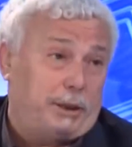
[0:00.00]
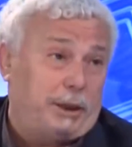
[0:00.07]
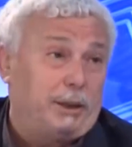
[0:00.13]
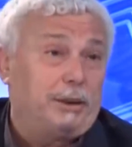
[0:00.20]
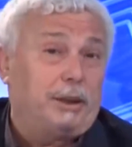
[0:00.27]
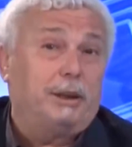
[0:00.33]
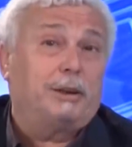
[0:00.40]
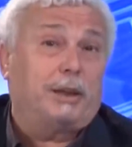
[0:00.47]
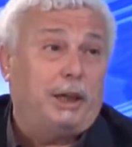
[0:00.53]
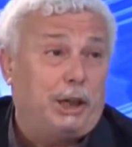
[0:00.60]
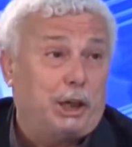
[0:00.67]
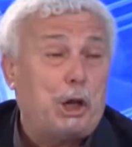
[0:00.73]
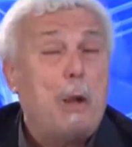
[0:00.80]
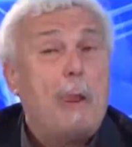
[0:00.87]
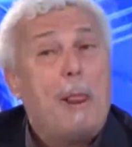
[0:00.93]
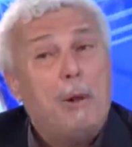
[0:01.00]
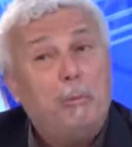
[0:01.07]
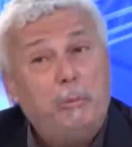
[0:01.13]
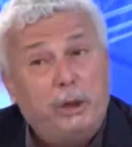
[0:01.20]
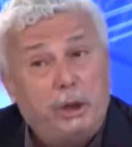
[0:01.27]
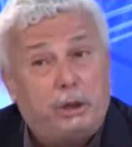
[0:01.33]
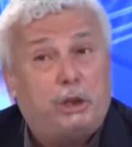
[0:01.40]
أن تنطلق
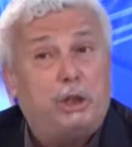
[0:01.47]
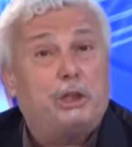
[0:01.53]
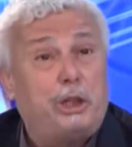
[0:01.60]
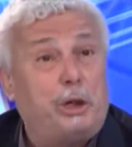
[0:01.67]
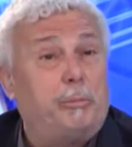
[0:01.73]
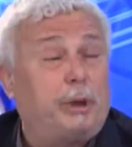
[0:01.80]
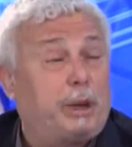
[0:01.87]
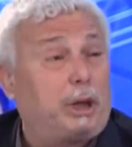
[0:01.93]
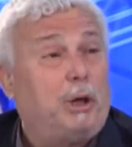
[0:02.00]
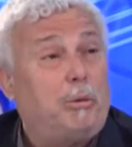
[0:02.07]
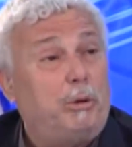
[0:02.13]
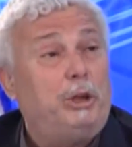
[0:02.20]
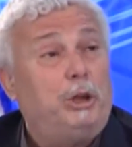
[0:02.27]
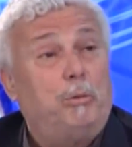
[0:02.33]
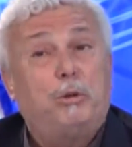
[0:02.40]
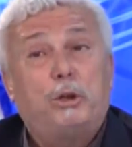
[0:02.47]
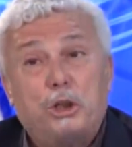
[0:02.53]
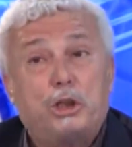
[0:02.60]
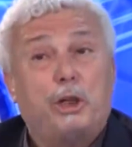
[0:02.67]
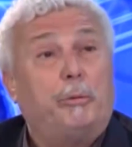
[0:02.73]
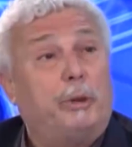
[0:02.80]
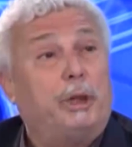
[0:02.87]
من التجربة القوية
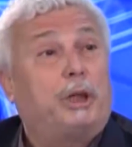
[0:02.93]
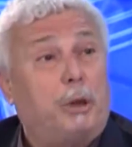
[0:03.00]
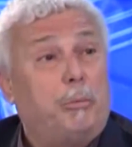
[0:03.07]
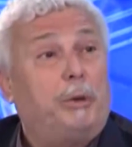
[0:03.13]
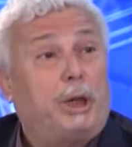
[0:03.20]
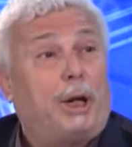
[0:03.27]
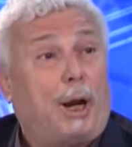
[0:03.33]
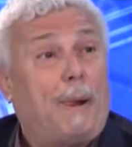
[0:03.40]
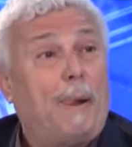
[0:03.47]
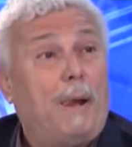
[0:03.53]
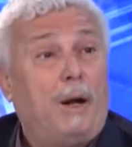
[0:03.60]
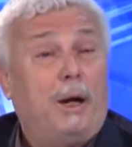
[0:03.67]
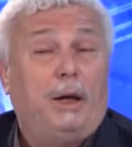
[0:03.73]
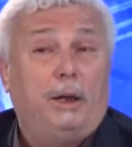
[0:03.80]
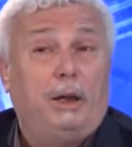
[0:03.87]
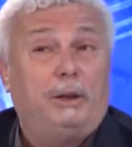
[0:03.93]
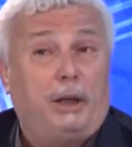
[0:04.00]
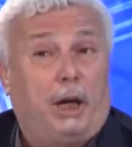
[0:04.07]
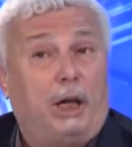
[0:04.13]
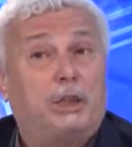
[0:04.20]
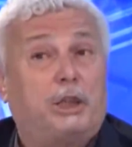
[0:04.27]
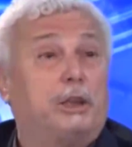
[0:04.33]
والتجربة الكبيرة التي
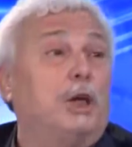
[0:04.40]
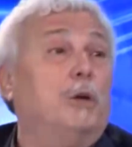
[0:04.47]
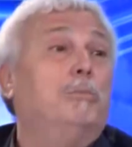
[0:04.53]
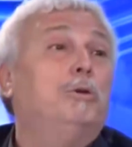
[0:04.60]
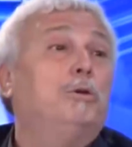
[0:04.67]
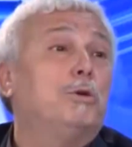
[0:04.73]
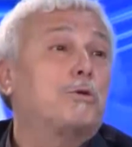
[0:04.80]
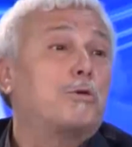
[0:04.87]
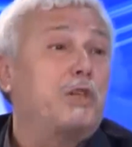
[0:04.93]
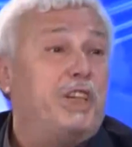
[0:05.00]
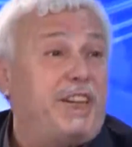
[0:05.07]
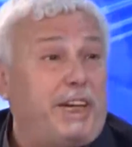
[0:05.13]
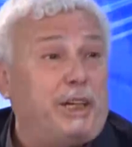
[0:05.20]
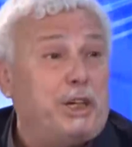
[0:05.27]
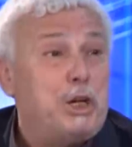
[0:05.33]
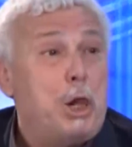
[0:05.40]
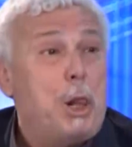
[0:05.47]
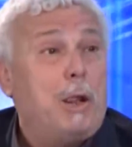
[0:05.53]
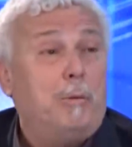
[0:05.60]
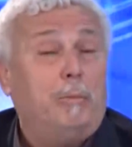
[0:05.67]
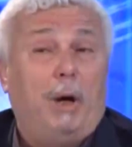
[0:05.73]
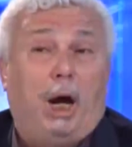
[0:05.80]
عاشتها منذ سنين
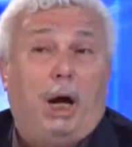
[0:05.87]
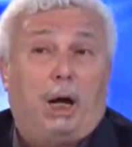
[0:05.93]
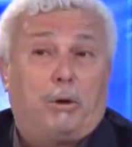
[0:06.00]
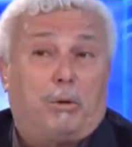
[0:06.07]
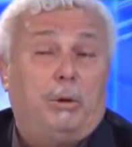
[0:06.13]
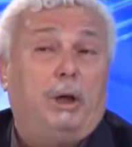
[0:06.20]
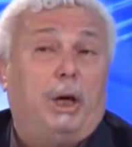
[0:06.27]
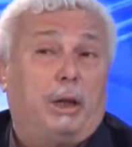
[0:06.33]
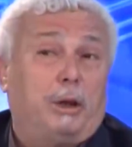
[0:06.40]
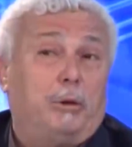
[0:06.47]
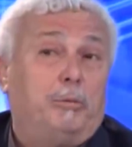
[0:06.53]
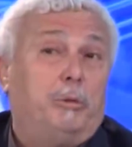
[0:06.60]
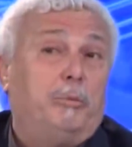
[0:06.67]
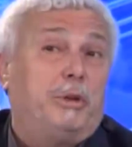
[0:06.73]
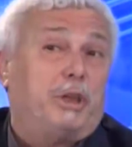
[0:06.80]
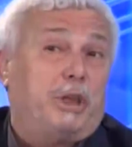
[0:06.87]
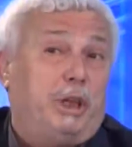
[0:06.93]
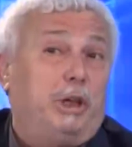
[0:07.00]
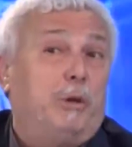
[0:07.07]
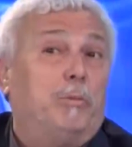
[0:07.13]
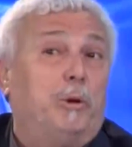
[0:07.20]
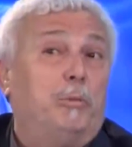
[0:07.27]
مع كل هذا
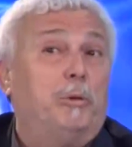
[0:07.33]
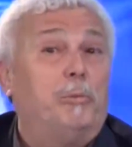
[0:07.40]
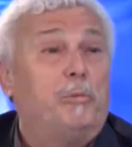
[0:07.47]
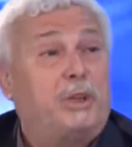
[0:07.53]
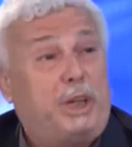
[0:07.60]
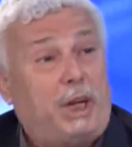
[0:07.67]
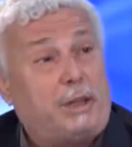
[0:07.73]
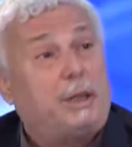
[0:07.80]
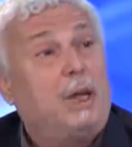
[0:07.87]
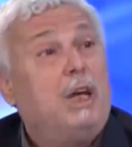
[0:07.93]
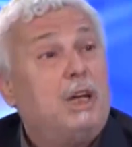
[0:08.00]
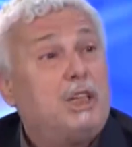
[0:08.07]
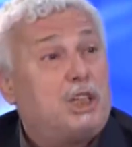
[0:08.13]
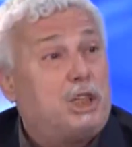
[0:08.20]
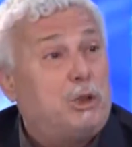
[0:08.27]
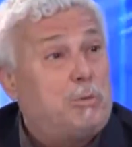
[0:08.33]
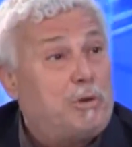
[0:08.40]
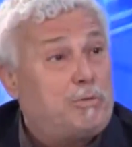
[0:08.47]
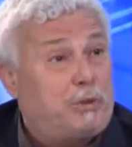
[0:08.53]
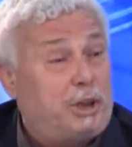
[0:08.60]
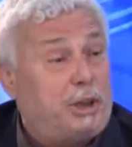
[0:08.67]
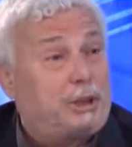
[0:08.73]
الممثلين والممثلات سواء
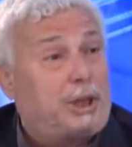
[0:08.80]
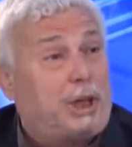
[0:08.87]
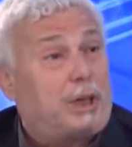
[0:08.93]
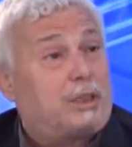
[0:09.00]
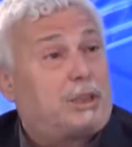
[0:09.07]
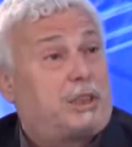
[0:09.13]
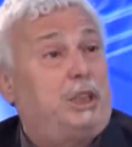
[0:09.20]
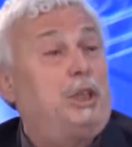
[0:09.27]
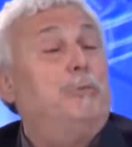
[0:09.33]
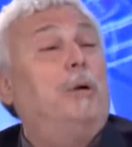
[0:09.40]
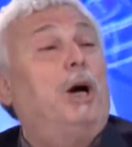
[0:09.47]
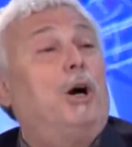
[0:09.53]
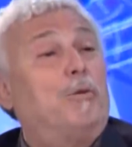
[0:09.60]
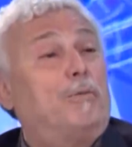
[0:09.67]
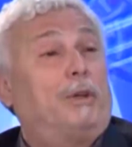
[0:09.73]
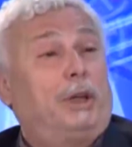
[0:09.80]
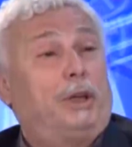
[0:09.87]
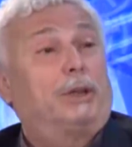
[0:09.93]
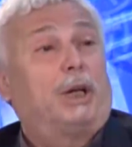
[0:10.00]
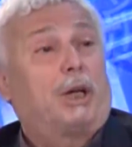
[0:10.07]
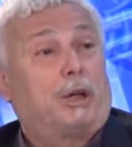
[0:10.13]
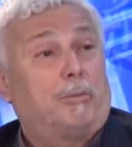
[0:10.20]
في إطار السينما أو في
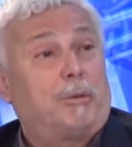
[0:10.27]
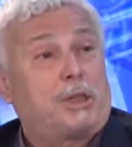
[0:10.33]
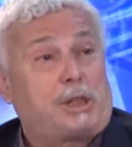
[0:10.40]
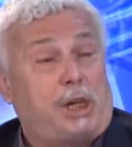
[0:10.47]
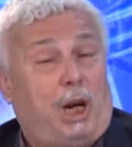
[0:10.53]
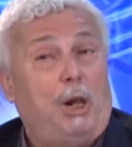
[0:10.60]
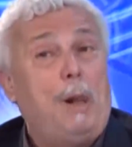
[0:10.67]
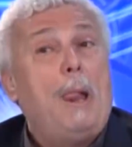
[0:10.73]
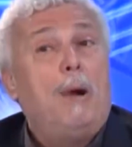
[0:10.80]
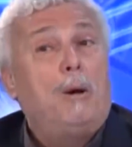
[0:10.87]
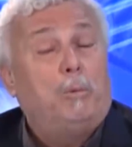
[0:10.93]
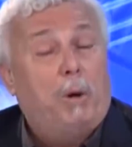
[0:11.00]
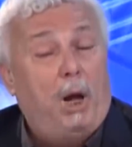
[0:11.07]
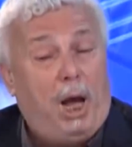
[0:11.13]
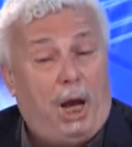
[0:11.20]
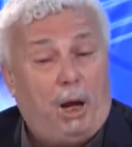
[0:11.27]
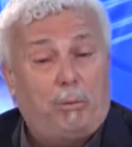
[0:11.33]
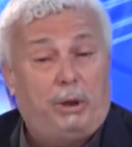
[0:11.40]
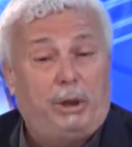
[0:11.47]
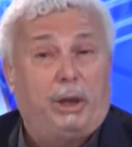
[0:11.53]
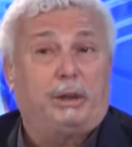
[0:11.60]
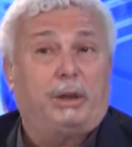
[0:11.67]
إطار المسرح
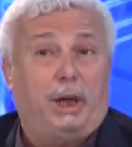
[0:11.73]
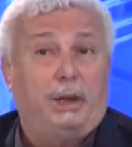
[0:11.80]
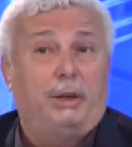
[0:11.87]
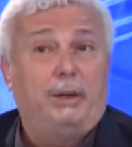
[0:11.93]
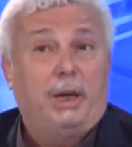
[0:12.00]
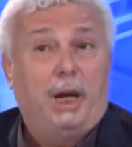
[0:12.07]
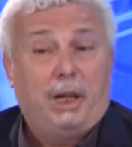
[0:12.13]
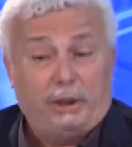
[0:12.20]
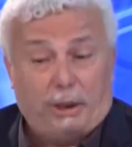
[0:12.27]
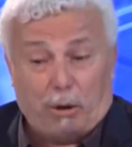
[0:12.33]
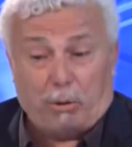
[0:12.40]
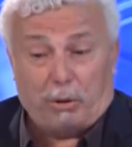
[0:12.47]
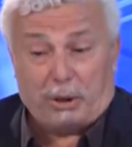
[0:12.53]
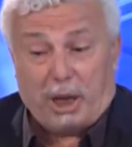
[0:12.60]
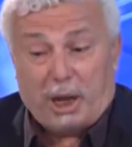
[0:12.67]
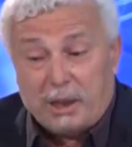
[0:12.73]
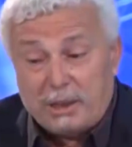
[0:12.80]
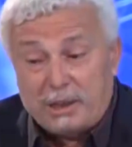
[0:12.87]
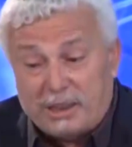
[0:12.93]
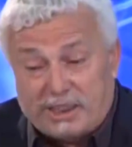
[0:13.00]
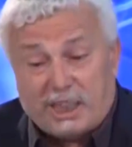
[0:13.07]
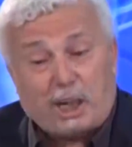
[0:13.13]
وحاولت أن تأخذ هذا
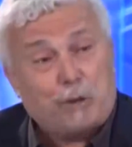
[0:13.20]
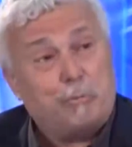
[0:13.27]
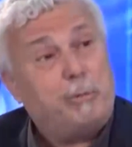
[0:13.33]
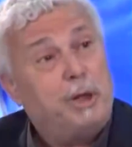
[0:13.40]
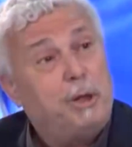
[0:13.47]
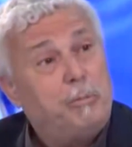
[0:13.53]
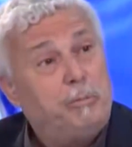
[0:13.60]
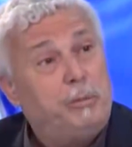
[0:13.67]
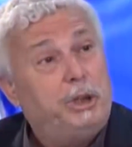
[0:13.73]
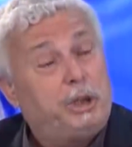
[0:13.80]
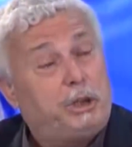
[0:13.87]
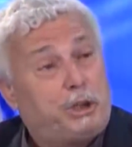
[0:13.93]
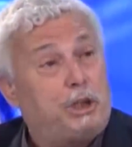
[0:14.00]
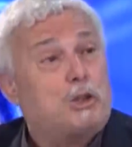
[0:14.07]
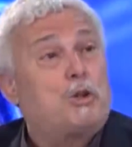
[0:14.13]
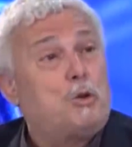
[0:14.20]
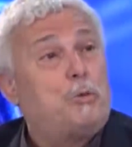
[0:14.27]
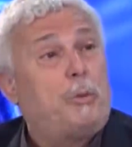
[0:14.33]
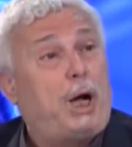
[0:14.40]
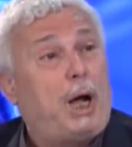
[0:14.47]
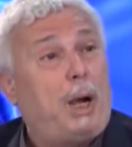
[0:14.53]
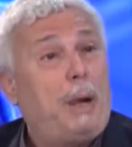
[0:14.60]
الزخم من
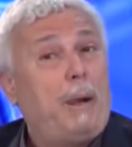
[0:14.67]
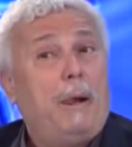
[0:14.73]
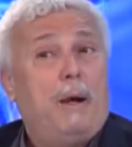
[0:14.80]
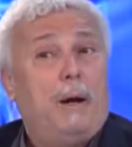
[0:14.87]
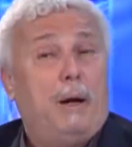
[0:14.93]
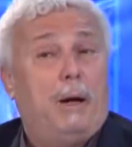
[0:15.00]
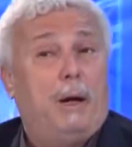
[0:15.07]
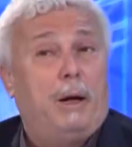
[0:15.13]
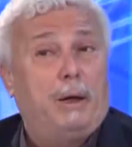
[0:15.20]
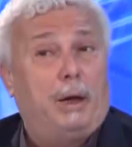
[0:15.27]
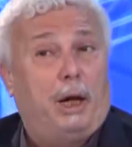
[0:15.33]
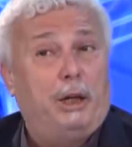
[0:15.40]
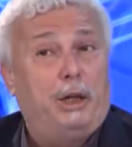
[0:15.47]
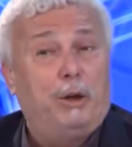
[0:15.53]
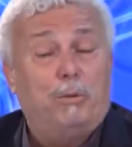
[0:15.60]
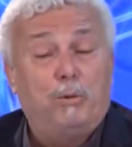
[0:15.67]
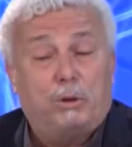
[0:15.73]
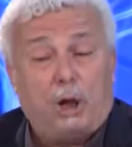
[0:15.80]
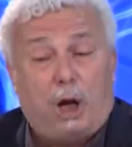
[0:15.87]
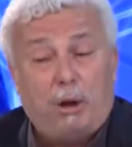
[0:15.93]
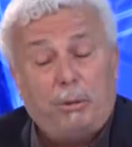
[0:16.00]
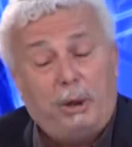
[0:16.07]
التجربة آه، يعني
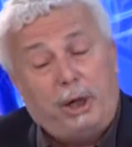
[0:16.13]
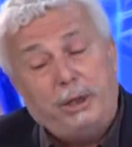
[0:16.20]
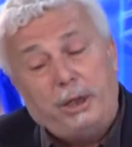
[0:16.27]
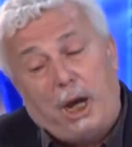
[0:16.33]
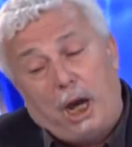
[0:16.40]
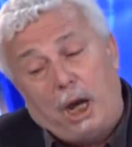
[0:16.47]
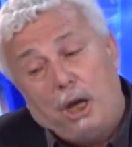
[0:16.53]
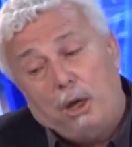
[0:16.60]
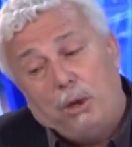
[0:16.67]
وتحاول أنها